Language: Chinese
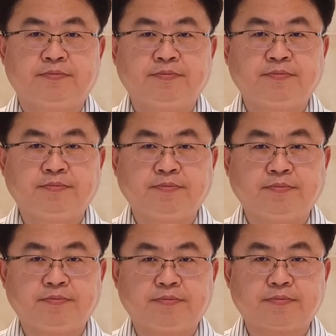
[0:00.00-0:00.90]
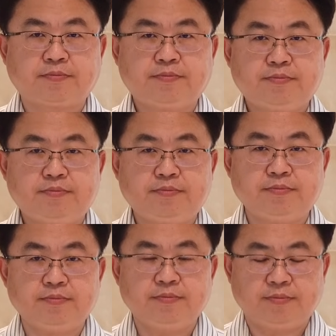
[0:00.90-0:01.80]
石，上
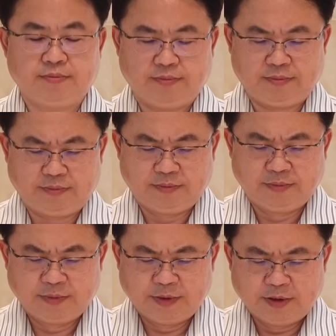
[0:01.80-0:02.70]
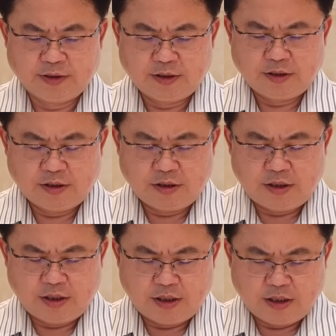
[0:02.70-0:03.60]
主，应受赞
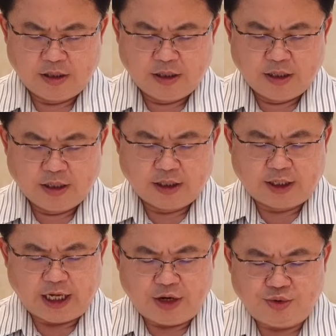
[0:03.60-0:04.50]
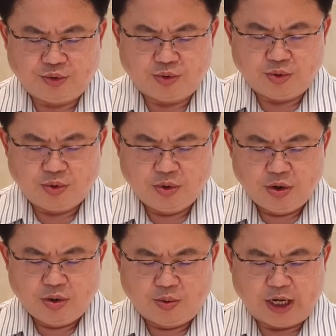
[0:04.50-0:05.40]
颂。天主，
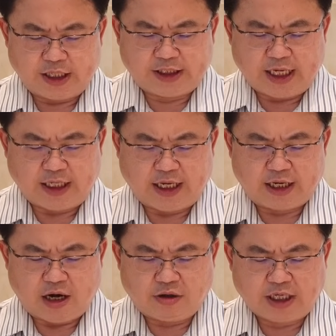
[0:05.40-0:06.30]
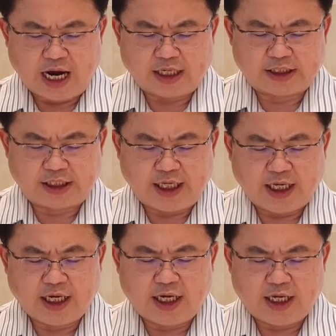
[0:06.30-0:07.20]
我要向你高唱
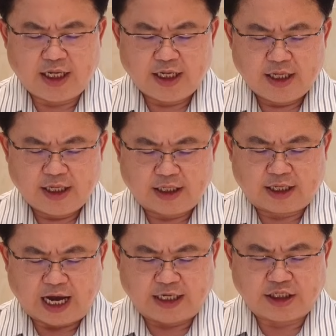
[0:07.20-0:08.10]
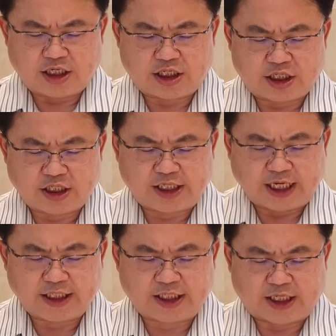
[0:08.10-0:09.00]
新歌，弹着十
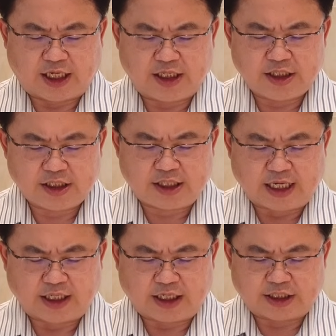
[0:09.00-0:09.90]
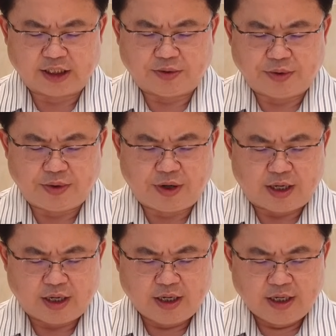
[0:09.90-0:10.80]
弦琴向你奏
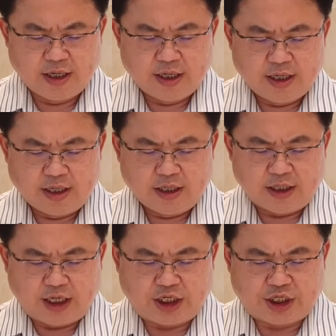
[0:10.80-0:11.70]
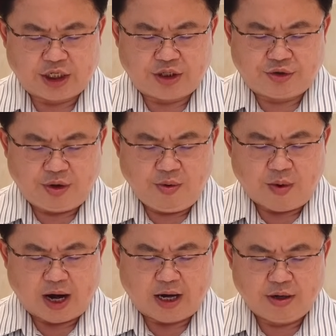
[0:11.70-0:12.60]
乐。你使君
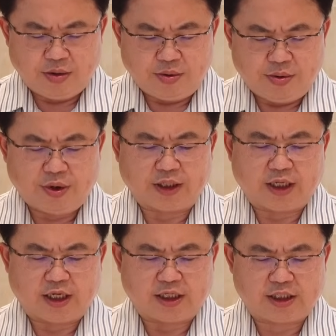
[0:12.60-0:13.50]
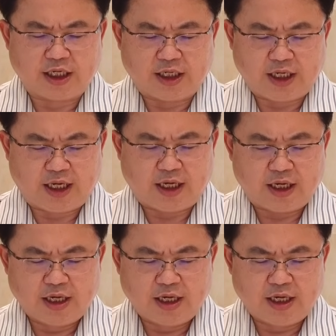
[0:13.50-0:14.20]
王获得了胜利，